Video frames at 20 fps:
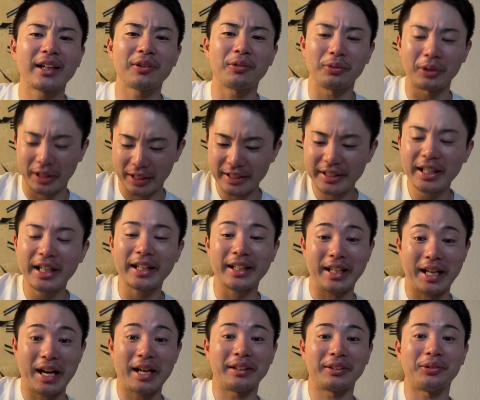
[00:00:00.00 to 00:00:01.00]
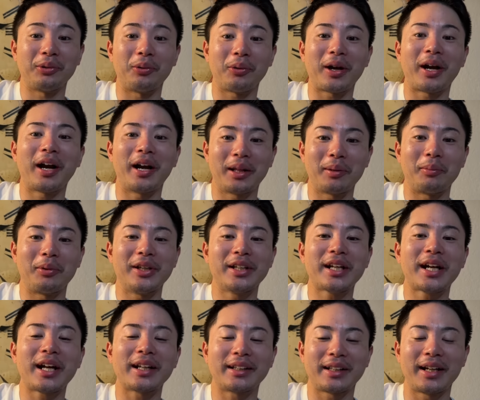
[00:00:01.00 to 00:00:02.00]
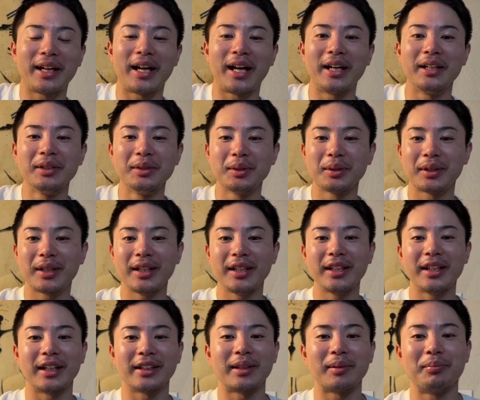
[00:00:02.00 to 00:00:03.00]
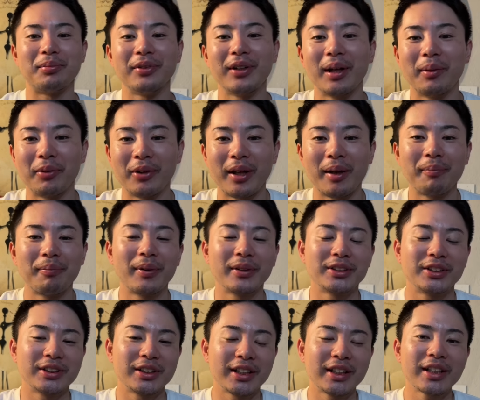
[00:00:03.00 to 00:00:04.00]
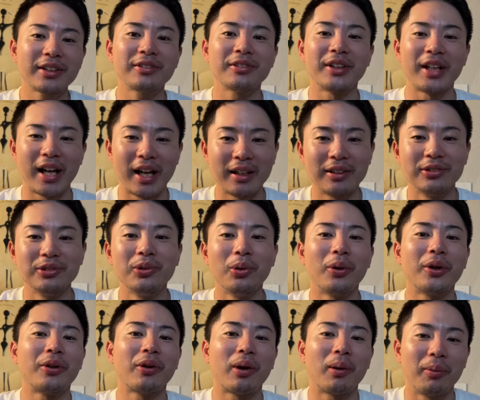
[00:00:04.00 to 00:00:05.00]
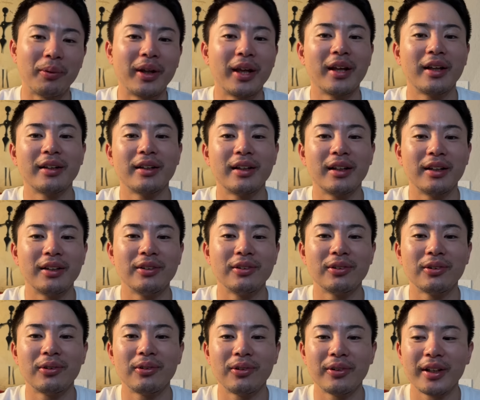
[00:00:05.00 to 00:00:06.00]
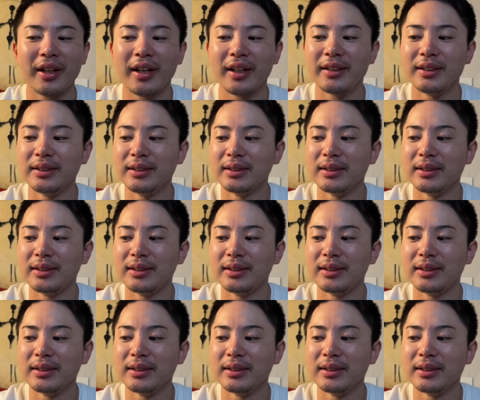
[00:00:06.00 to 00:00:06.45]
こんな痛いやん。どう考えても。痛かったら、気になってプレイもね、やっぱずれてくるやん。動きとかもね。っていうところで、